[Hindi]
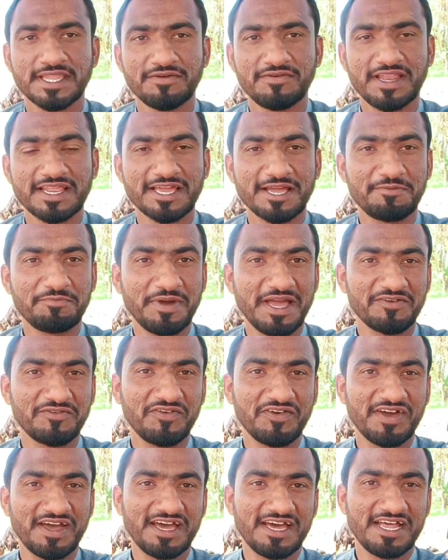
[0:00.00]
वेलकम बैक
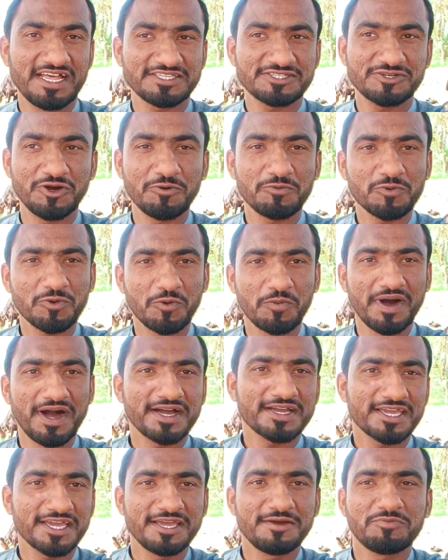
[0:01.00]
व्यूअर्स घूम घुमा
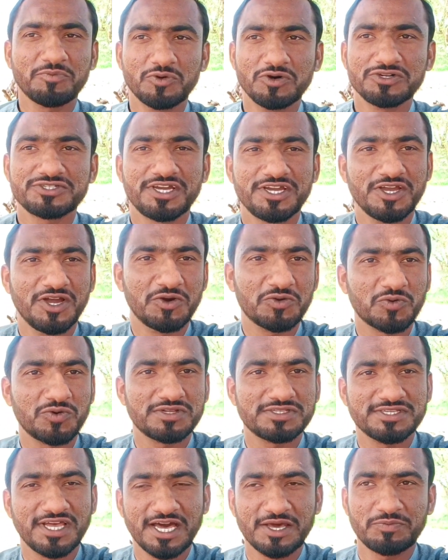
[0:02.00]
के पहुंच आया हूँ
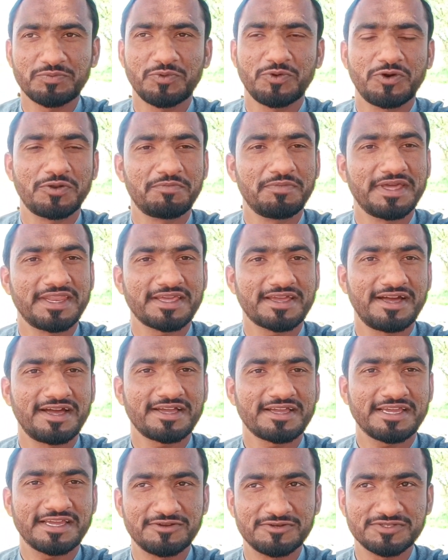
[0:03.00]
गुलजारपुर मैंने कहा
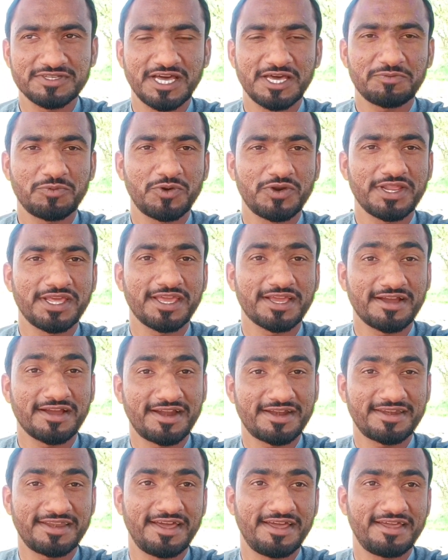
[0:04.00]
कि गुलजारपुर एक
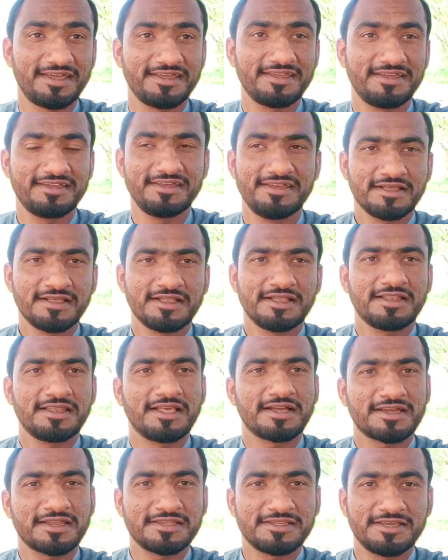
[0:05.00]
अड्डा है
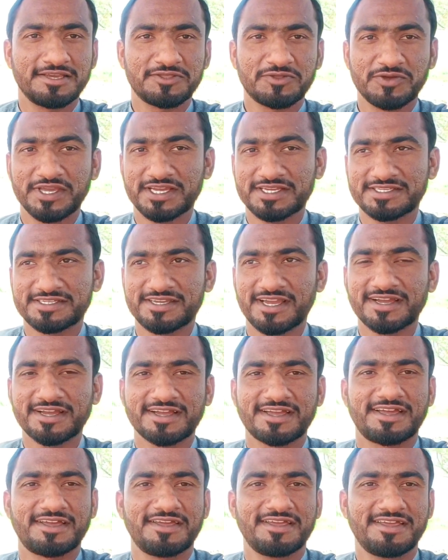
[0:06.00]
लेकिन ये तो एक चक
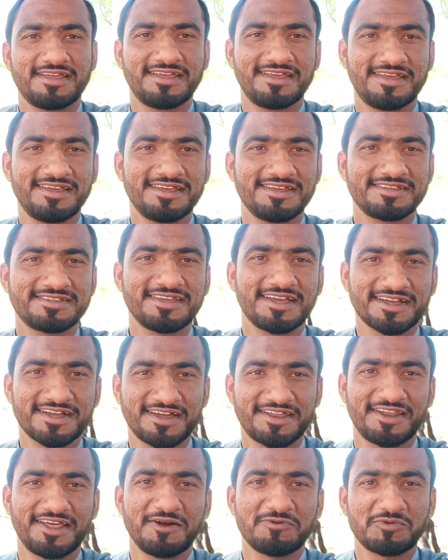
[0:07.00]
का है चक
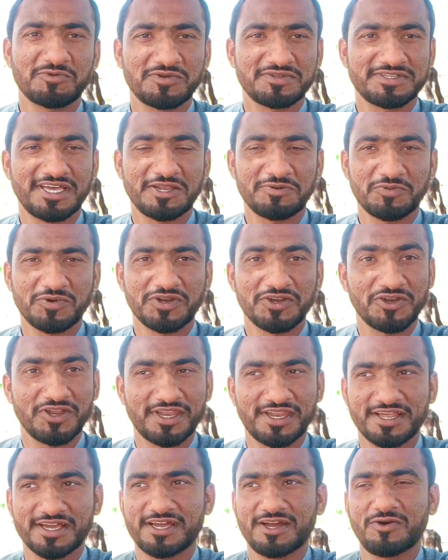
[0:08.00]
का नाम गुलजार ने
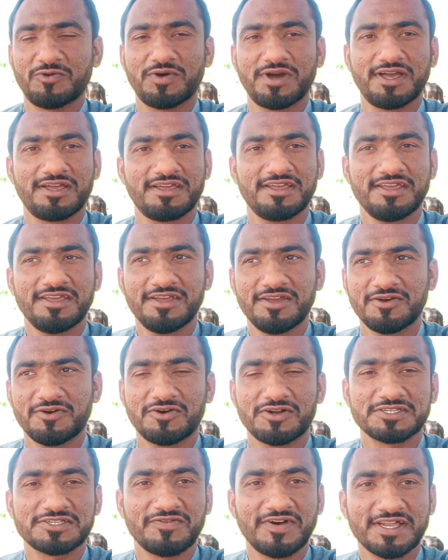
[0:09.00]
रखा हुआ है
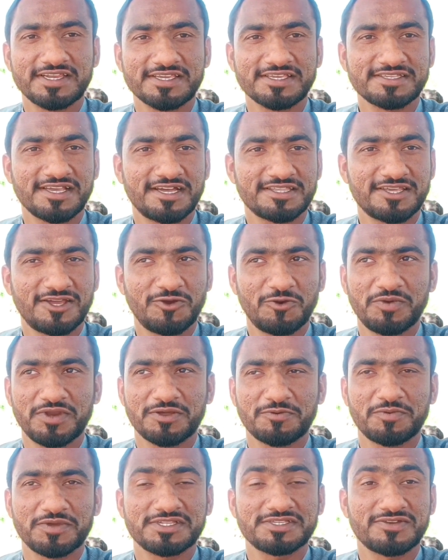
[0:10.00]
और सवारी के साथ आए हो मैंने
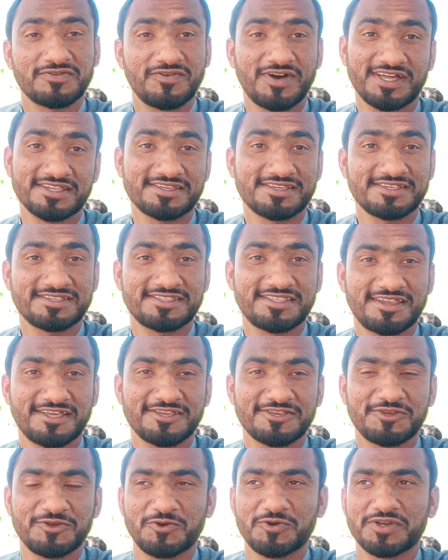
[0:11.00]
पता सवारी किस तरह
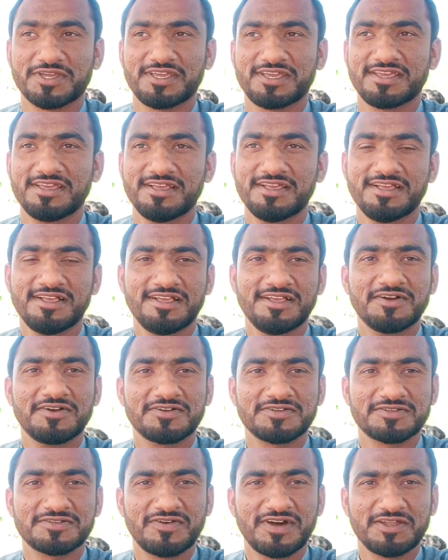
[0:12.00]
की होगी
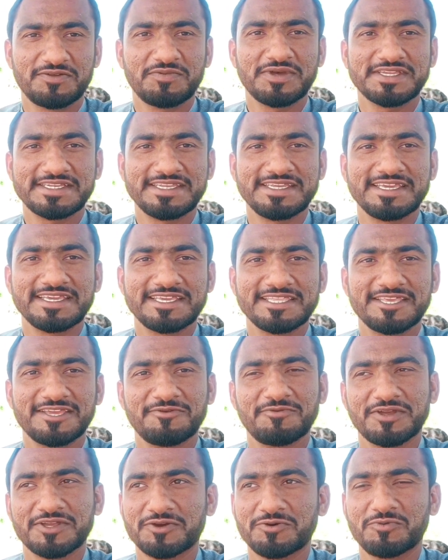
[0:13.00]
सवारी बस ठीक ही थी
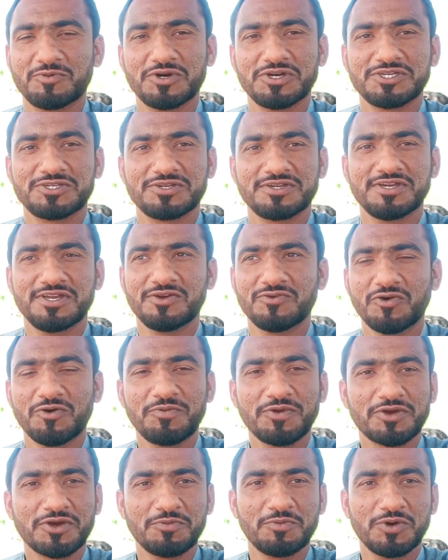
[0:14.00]
बस खामोश वो
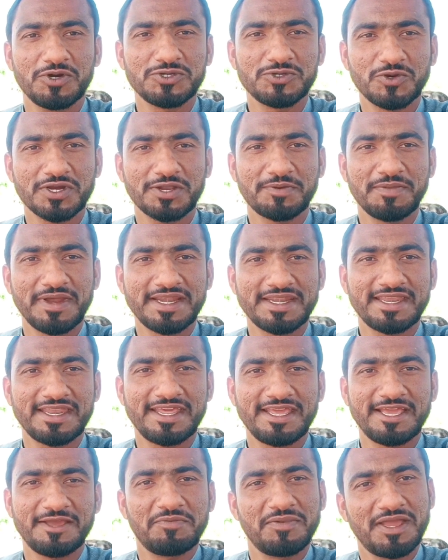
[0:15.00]
भी खामोश होकर बैठे
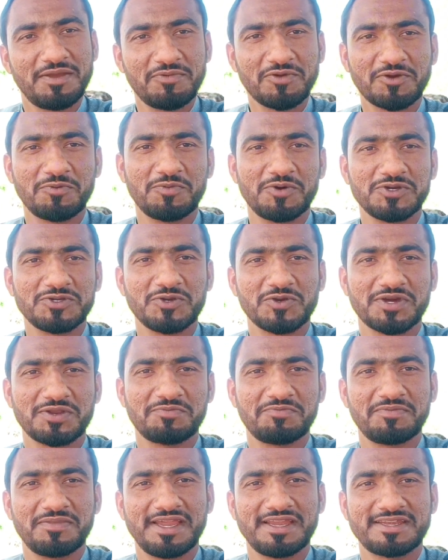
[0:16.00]
रहे हैं मैं भी खामोश होकर
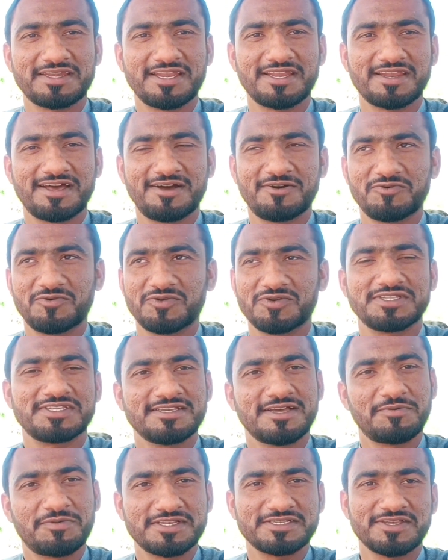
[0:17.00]
बैठा रहा हूँ और
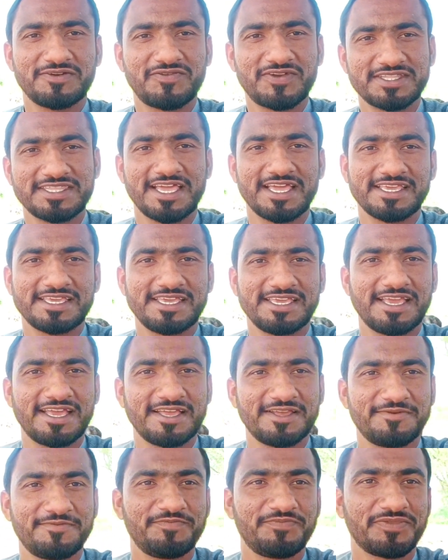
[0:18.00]
अपना सफ़र तय किया है